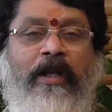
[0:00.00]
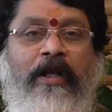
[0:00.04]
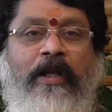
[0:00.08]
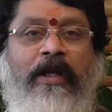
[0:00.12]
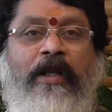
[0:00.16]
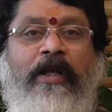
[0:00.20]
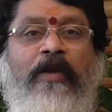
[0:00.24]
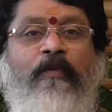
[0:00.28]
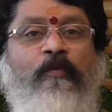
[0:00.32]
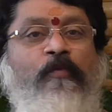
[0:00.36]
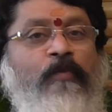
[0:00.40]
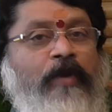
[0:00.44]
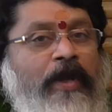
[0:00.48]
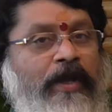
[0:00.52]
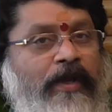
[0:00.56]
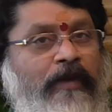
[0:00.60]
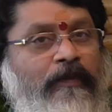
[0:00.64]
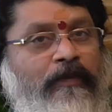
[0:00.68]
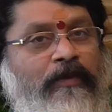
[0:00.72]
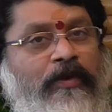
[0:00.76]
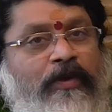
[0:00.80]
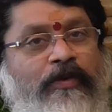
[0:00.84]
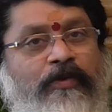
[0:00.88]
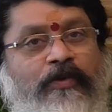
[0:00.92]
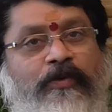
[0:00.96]
అలాగే
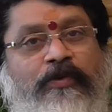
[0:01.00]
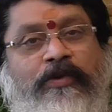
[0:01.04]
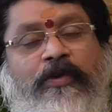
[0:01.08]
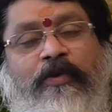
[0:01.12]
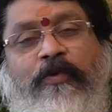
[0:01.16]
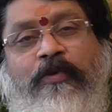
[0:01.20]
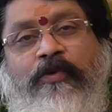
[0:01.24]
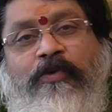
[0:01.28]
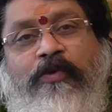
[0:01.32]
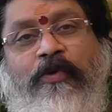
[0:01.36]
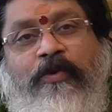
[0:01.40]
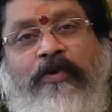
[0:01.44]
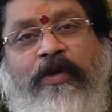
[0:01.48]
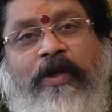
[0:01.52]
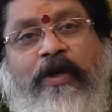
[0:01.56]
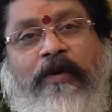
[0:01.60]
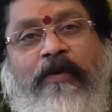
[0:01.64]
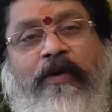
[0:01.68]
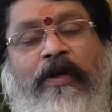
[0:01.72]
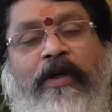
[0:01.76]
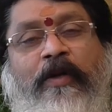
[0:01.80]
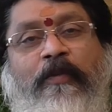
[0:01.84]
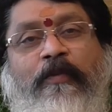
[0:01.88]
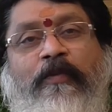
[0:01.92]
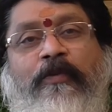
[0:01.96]
వ్యయముందు చూస్తే కుజుడు
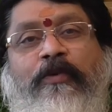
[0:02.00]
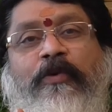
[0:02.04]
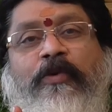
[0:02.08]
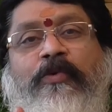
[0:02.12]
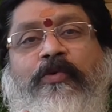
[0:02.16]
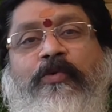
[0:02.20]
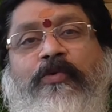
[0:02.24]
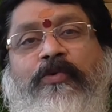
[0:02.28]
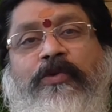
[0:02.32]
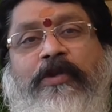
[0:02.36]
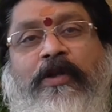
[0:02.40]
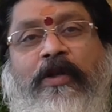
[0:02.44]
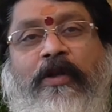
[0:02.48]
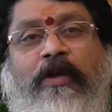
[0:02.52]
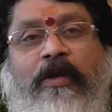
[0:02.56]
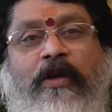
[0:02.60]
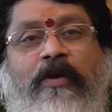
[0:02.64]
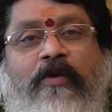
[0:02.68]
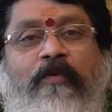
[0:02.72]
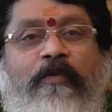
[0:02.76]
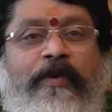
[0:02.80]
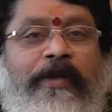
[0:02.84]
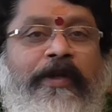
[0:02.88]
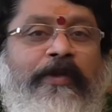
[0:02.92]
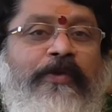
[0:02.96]
ఉన్నాడు అంటే ముందు చూస్తే
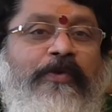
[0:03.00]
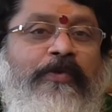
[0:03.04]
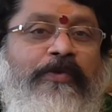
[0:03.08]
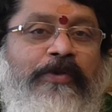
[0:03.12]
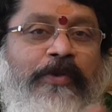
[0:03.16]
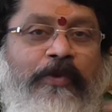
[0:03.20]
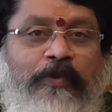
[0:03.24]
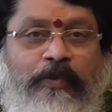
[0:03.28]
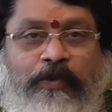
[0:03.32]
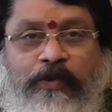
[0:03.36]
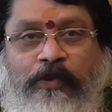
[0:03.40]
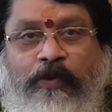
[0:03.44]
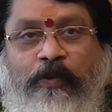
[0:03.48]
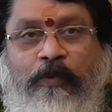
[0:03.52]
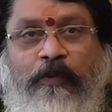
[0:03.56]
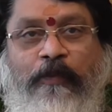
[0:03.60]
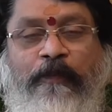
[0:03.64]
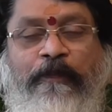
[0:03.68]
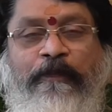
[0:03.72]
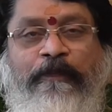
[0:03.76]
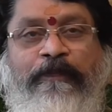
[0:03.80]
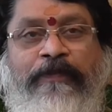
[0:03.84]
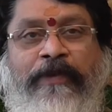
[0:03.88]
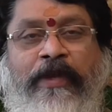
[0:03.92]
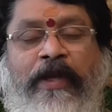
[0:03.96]
రాహు కనుక చూస్తే కుజుడు
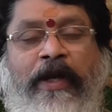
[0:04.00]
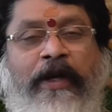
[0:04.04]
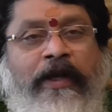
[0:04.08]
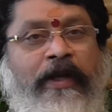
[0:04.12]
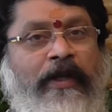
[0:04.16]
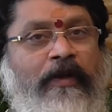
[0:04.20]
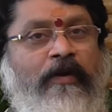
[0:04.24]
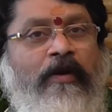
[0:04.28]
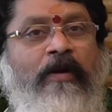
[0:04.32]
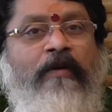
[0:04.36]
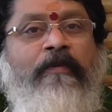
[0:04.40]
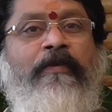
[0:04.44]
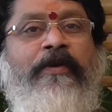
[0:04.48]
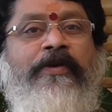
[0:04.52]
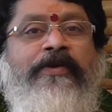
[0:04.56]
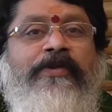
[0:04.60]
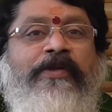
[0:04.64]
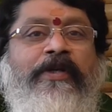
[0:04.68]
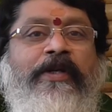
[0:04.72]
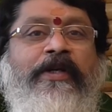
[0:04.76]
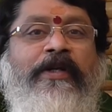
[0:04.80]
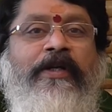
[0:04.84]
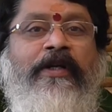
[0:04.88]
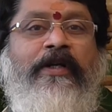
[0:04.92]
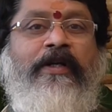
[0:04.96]
నీ
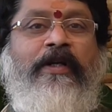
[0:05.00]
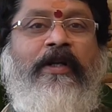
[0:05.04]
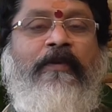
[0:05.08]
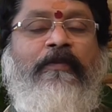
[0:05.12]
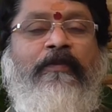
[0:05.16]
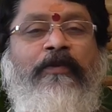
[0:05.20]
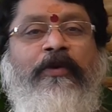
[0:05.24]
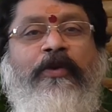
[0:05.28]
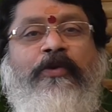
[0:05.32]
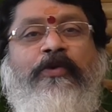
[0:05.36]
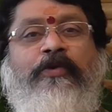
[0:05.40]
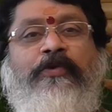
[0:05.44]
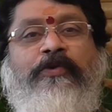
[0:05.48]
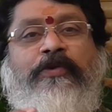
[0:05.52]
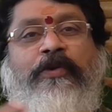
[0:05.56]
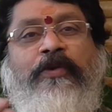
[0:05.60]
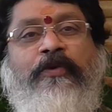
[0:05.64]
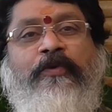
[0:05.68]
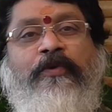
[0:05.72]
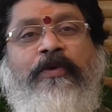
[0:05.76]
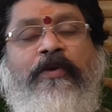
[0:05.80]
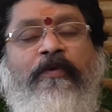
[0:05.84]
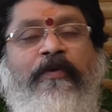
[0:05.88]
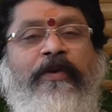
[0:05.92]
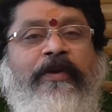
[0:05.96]
కాంబినేషన్ ఏంటంటే ముందు చూస్తే
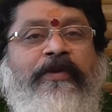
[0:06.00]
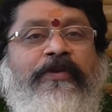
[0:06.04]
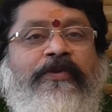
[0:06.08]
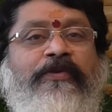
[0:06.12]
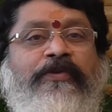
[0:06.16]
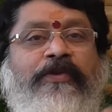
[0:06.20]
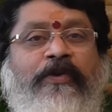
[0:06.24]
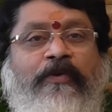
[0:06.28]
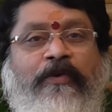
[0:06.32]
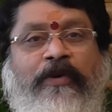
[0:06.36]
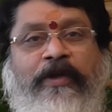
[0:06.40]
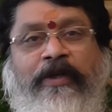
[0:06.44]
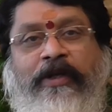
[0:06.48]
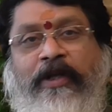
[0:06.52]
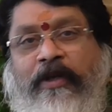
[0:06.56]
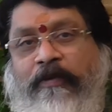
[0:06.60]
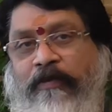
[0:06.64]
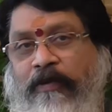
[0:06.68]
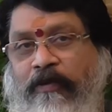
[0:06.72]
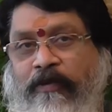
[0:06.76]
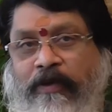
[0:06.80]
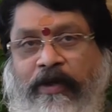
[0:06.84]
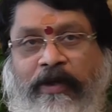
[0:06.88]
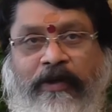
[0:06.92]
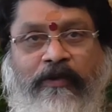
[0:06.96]
నువ్వు వెనక చూస్తే పోయే
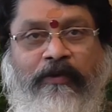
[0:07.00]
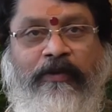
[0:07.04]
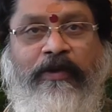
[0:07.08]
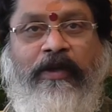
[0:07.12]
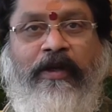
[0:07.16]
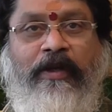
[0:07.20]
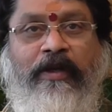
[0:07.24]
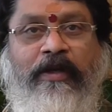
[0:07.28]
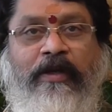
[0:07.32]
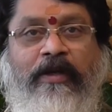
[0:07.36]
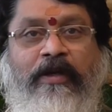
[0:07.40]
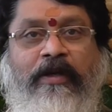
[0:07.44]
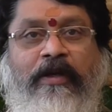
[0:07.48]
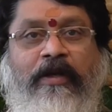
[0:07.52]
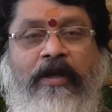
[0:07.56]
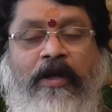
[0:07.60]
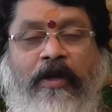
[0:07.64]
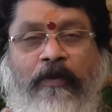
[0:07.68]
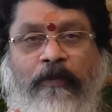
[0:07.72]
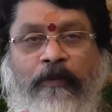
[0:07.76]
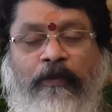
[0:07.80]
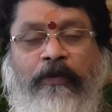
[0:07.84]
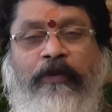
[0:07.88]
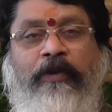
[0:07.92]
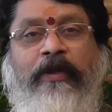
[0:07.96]
రాకు అనుకుంది
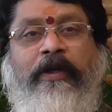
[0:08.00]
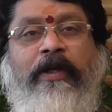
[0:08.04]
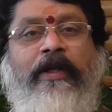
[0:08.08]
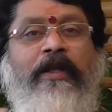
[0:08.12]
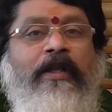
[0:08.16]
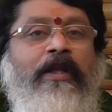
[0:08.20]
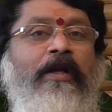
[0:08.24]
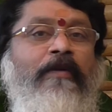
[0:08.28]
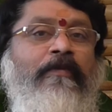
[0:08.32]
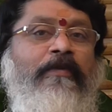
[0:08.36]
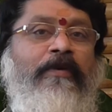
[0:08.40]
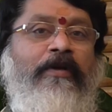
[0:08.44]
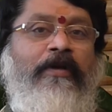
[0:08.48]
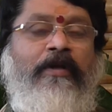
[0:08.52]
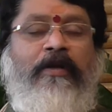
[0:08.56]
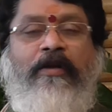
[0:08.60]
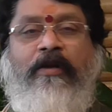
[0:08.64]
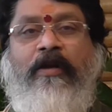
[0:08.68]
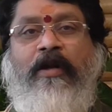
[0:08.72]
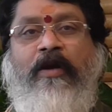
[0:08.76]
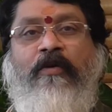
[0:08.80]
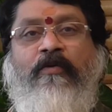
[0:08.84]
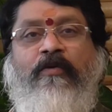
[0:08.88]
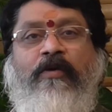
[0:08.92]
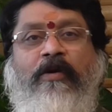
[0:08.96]
ముందుకు వెళ్దామంటే
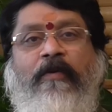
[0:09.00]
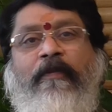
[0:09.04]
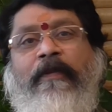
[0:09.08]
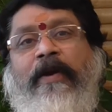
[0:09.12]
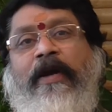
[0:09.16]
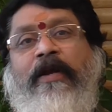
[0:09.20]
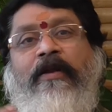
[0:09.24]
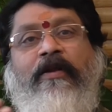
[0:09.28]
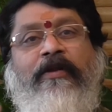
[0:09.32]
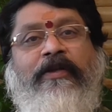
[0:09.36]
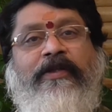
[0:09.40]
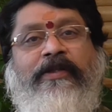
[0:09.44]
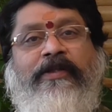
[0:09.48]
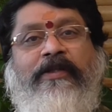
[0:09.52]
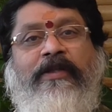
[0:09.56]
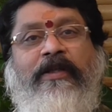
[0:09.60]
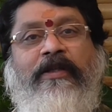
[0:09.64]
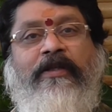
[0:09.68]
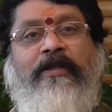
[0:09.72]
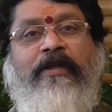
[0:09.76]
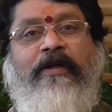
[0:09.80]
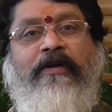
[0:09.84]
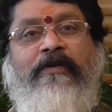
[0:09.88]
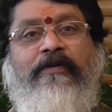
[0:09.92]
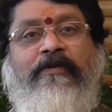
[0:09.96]
రాహు ఒక మాయలో
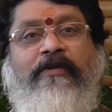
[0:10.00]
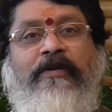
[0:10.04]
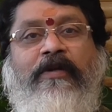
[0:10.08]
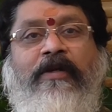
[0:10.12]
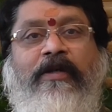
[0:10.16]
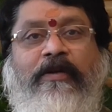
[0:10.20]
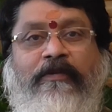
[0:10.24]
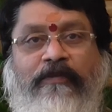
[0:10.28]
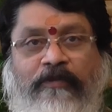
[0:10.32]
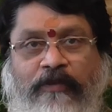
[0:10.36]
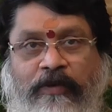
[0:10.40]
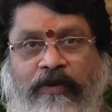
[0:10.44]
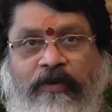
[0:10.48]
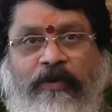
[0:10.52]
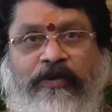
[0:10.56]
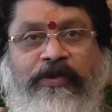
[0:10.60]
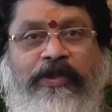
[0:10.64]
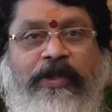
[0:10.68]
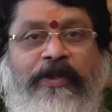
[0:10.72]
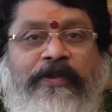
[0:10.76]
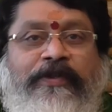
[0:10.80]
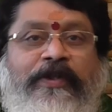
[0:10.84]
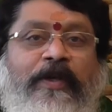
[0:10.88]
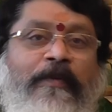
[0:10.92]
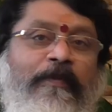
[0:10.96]
తీసుకుంటాడు ముందు
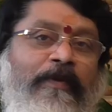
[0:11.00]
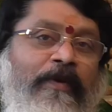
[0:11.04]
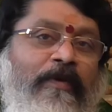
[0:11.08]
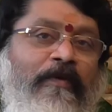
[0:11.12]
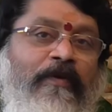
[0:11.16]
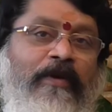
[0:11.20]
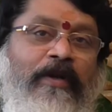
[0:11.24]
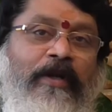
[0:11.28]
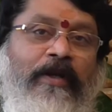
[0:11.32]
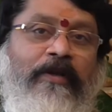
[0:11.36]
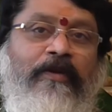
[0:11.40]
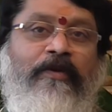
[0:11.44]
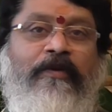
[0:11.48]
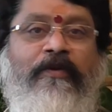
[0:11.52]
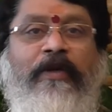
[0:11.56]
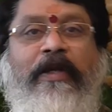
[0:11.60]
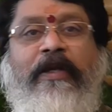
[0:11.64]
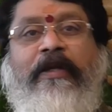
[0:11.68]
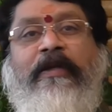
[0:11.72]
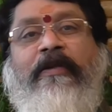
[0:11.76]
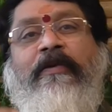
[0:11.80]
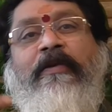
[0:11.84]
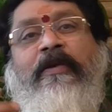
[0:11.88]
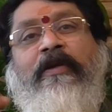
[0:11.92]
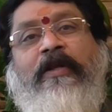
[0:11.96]
వచ్చేసే పర్వాలేదు ఏ
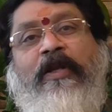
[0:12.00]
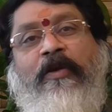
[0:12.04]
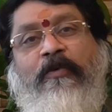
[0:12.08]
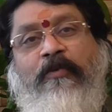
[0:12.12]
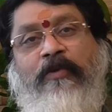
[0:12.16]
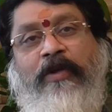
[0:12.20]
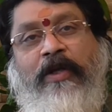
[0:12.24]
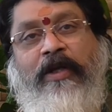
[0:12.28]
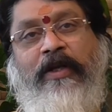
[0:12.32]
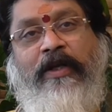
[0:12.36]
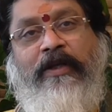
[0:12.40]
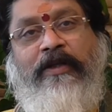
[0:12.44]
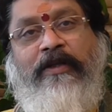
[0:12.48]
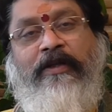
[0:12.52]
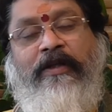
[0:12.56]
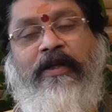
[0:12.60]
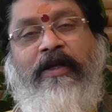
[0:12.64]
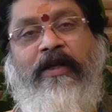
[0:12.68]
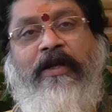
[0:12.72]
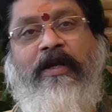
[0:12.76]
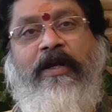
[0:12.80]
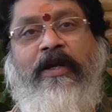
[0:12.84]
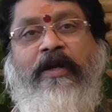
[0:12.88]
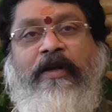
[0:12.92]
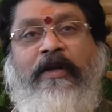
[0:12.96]
నేను ఉన్నానని